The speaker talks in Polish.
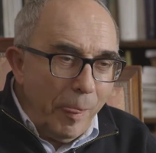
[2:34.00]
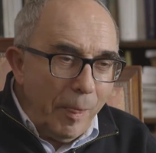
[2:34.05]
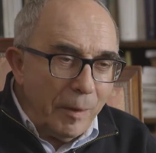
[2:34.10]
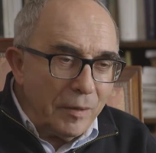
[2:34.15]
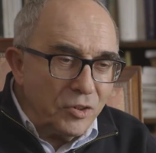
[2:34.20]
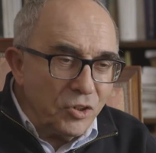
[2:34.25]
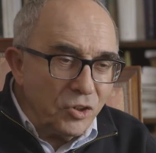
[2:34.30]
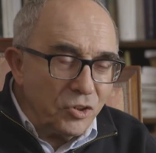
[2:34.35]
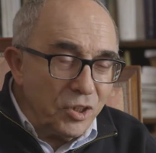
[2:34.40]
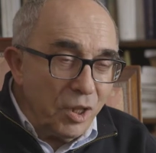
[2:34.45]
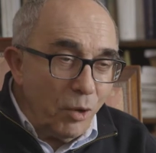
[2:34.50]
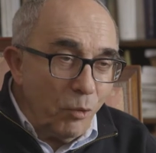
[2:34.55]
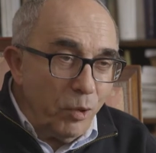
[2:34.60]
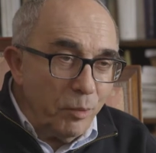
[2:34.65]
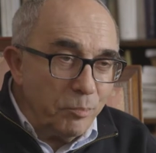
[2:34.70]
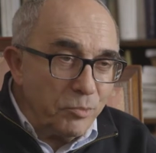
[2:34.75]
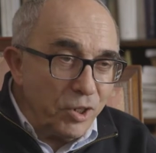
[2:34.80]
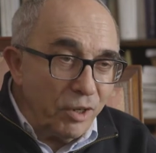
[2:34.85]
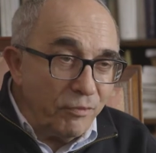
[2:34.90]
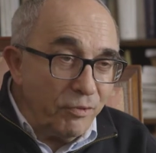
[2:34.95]

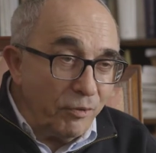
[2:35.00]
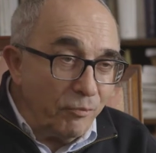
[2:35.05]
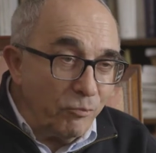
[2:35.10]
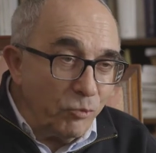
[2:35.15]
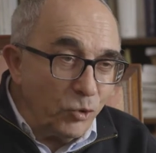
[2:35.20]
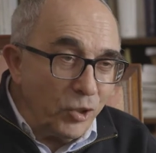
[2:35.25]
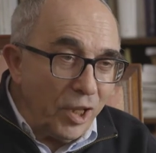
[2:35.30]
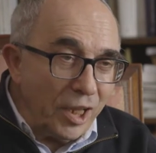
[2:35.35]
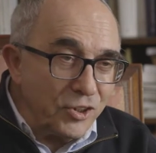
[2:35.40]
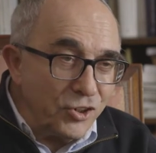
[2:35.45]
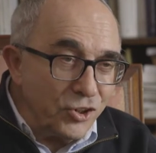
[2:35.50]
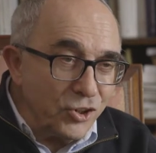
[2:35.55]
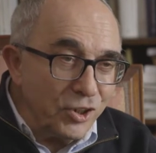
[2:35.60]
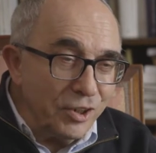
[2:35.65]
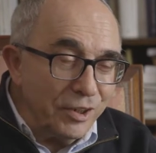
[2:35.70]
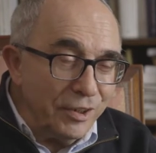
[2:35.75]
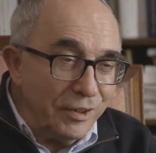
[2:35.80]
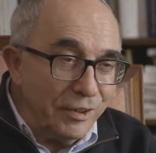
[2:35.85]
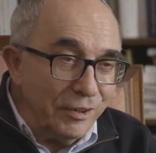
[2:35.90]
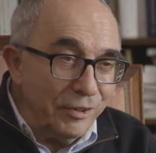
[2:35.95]
zostałem szefem
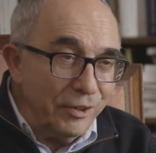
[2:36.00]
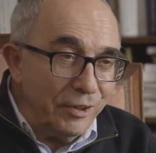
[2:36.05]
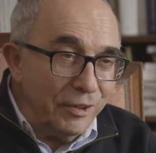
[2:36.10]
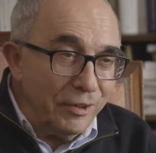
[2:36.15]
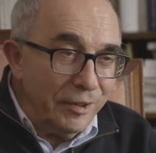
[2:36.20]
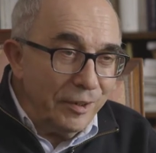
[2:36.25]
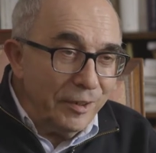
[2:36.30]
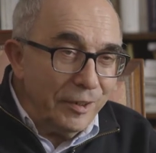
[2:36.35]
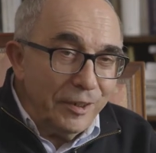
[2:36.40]
fundacji i,